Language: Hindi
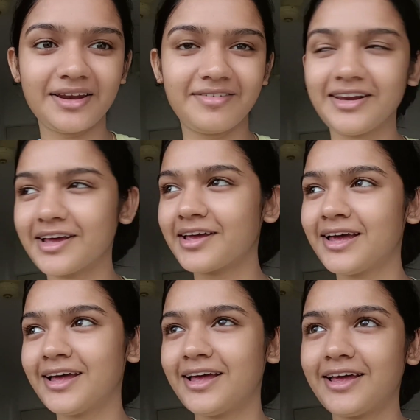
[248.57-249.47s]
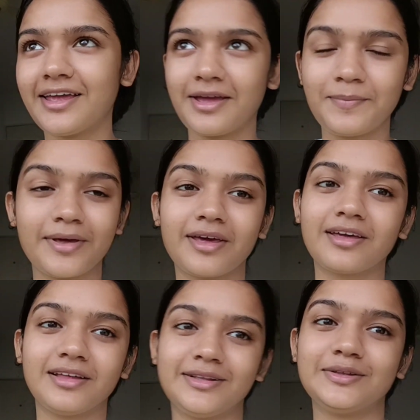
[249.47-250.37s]
आने वाले यहीं पर
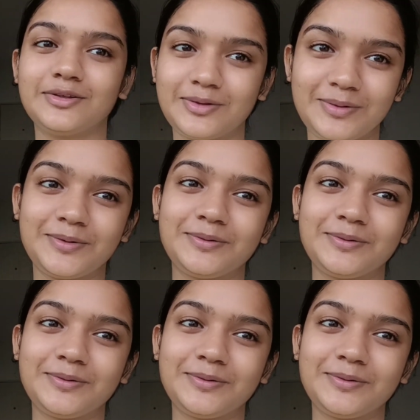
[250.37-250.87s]
तो